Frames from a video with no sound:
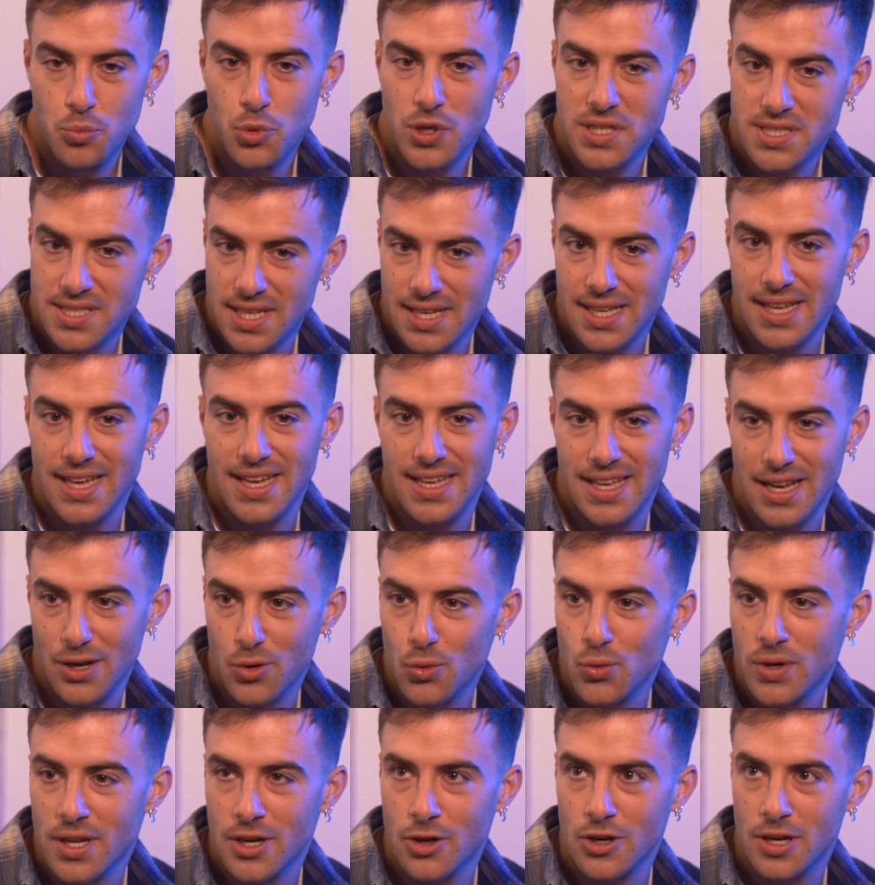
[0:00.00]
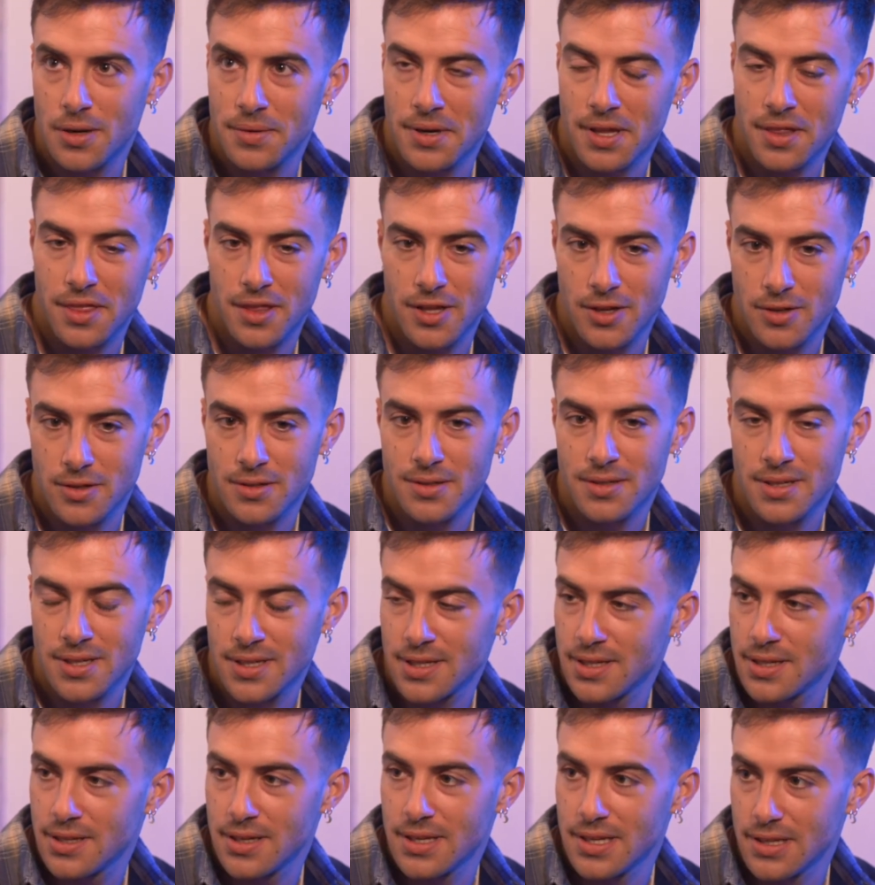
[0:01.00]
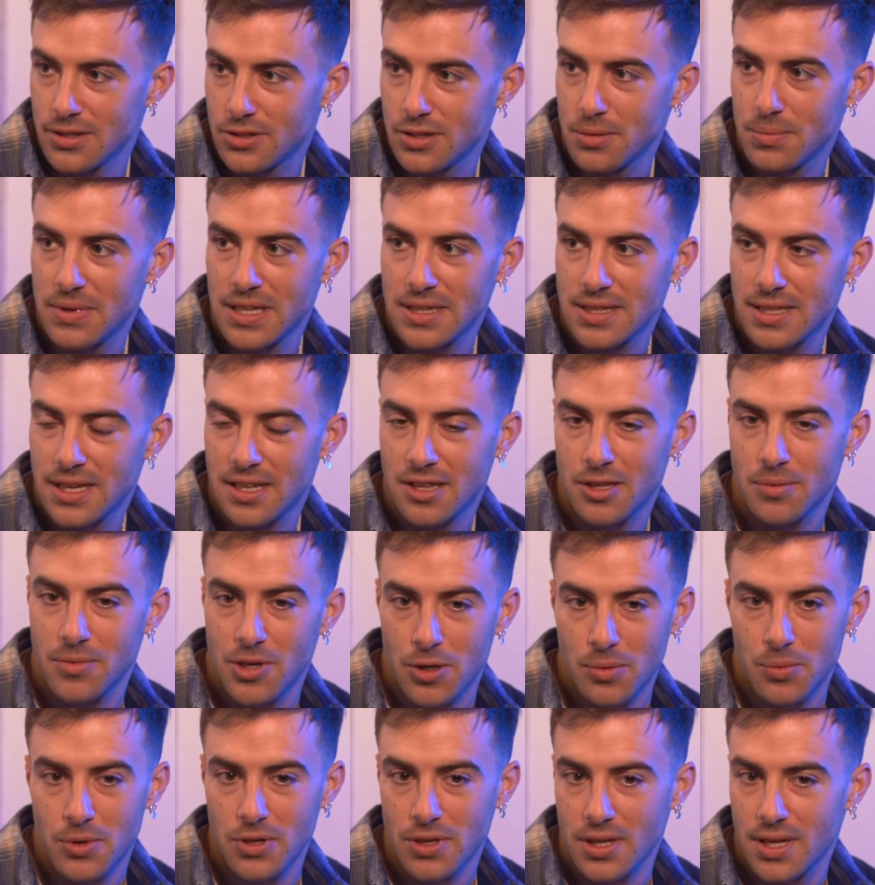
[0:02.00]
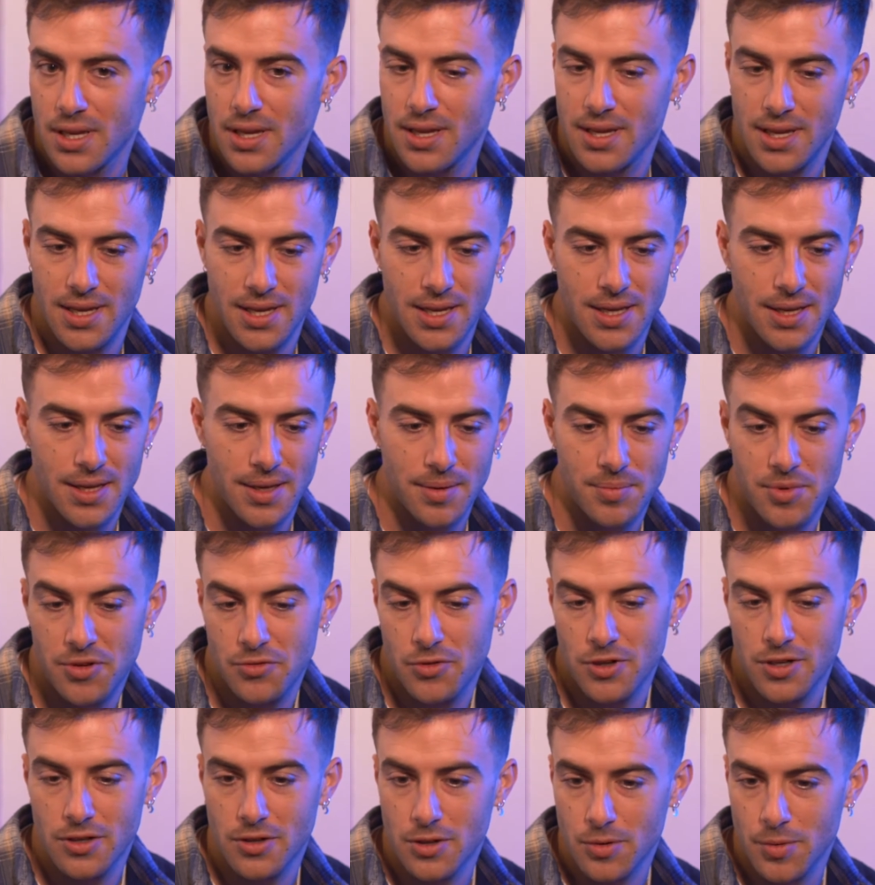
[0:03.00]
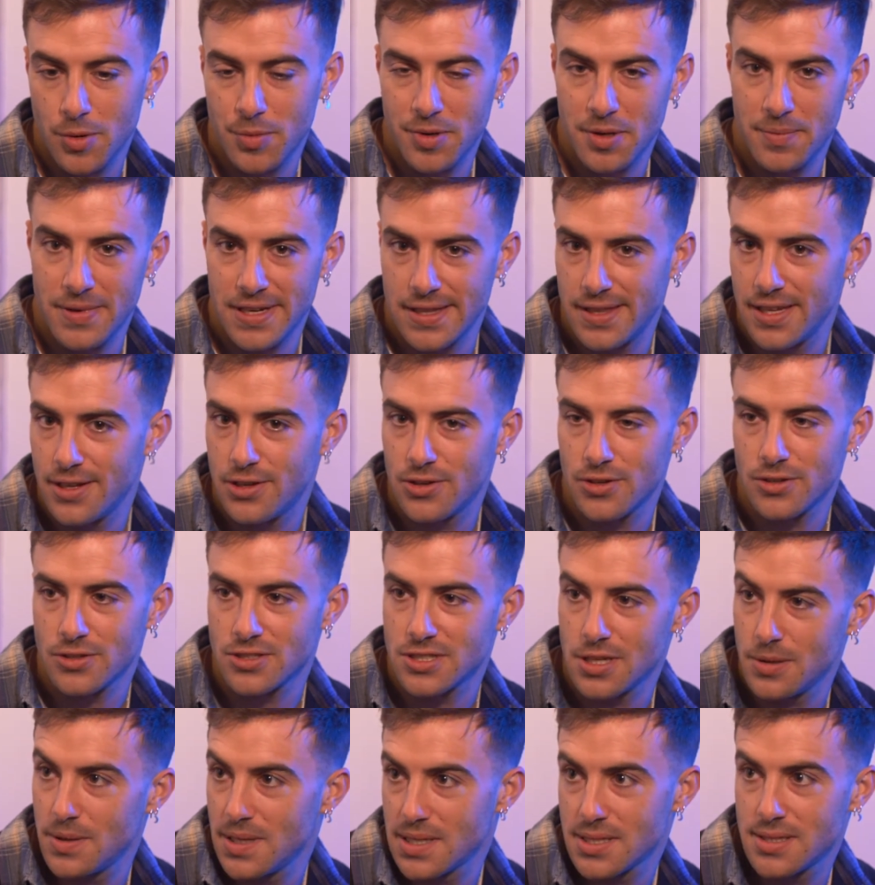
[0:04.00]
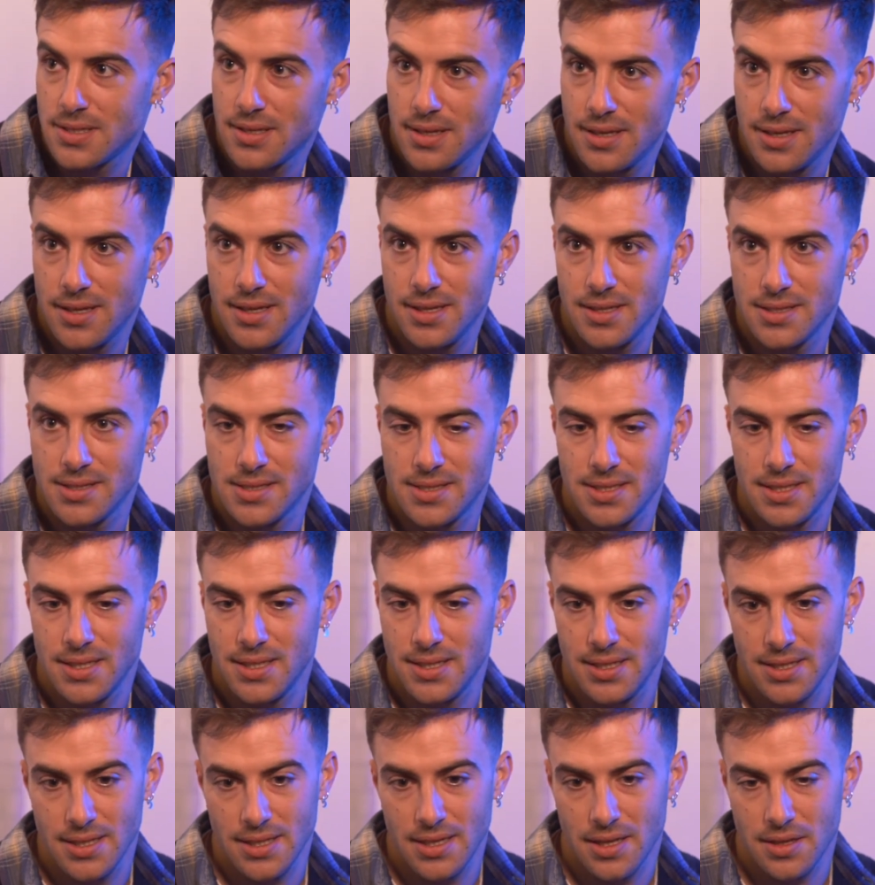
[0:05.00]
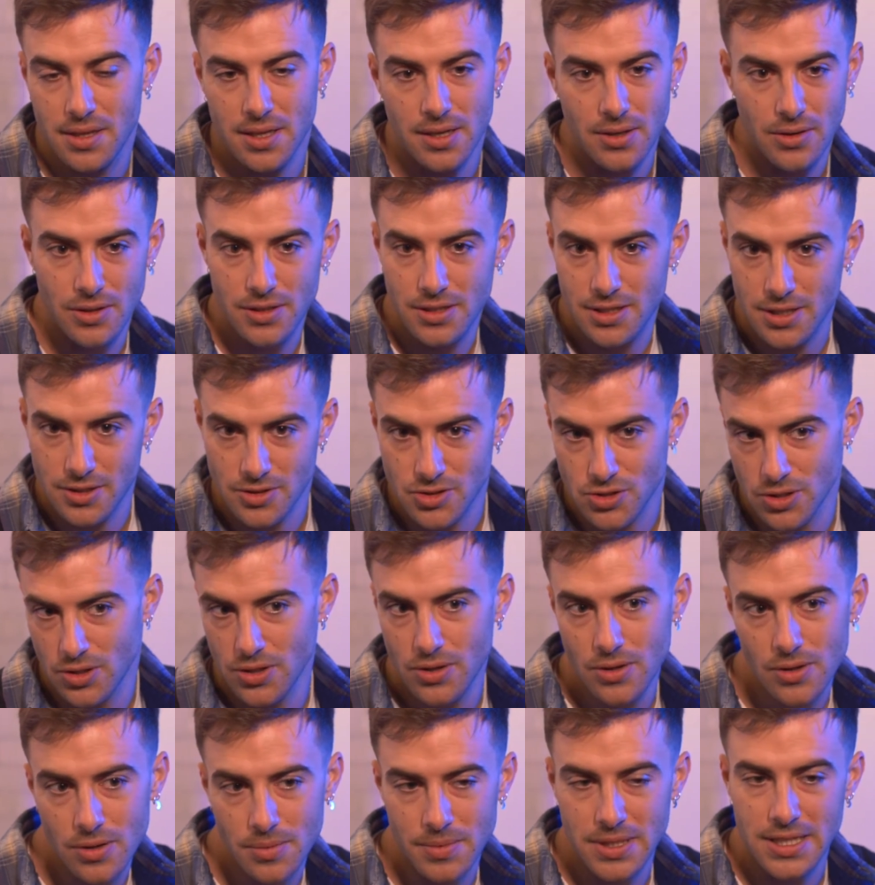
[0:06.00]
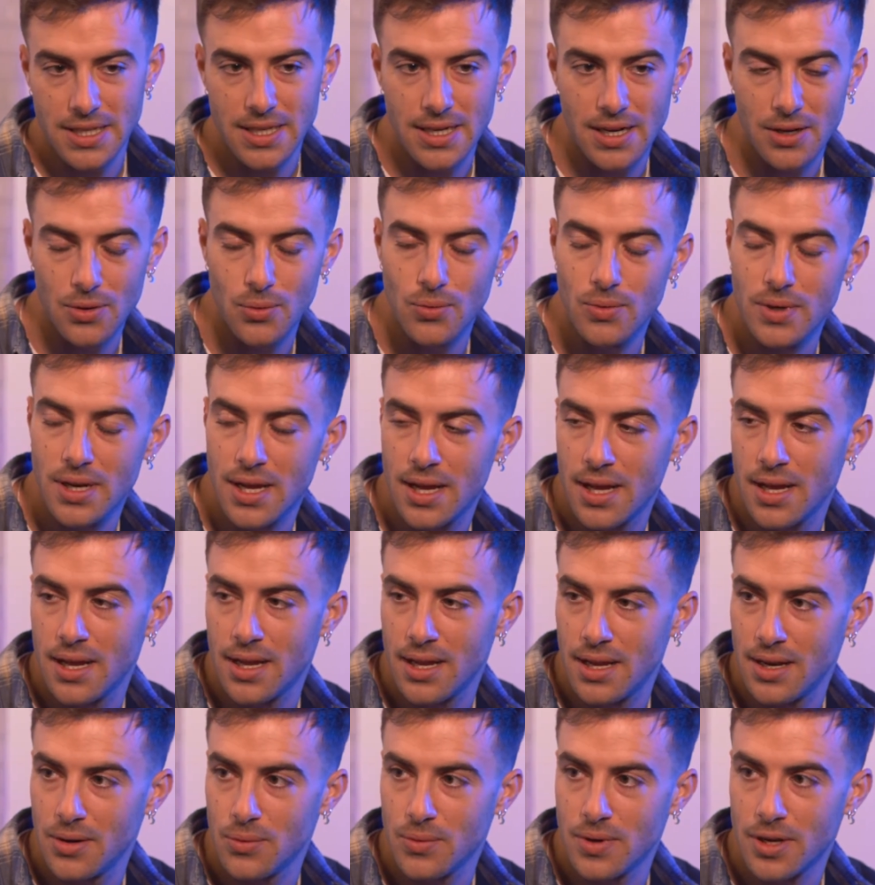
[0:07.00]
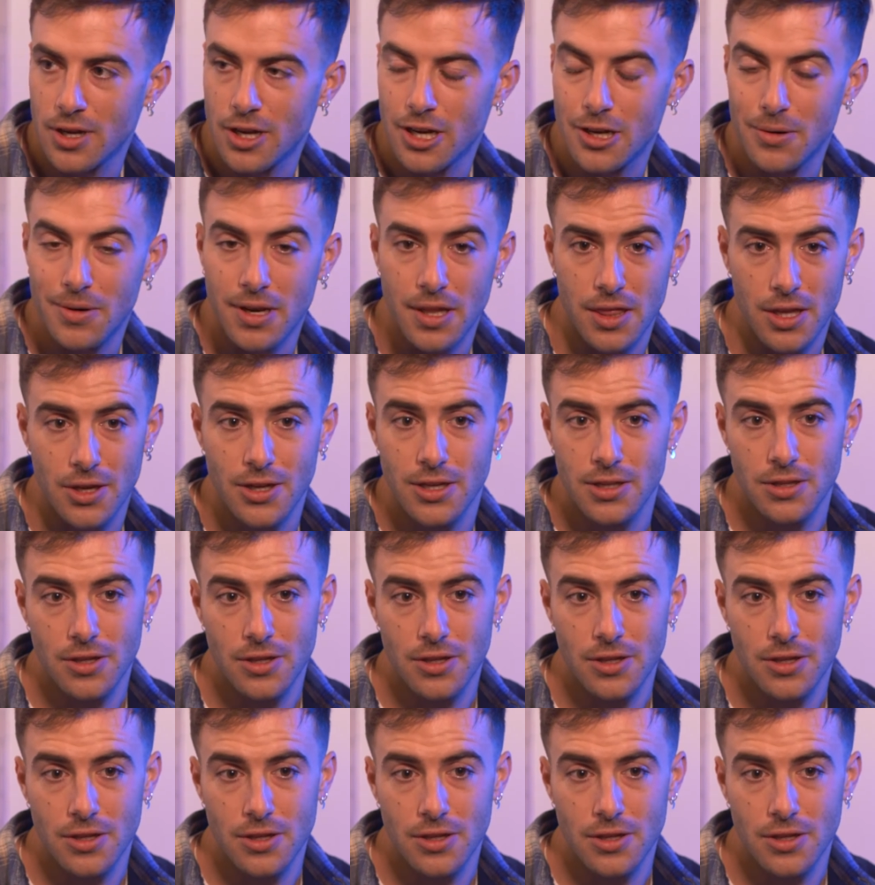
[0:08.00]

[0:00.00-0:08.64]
Puede ser que haya alguna colaboración, eh, estoy planteándomelo porque, pues bueno, como primer disco no sabía si, si hacerlo entero solo o meter alguna, alguna colaboración,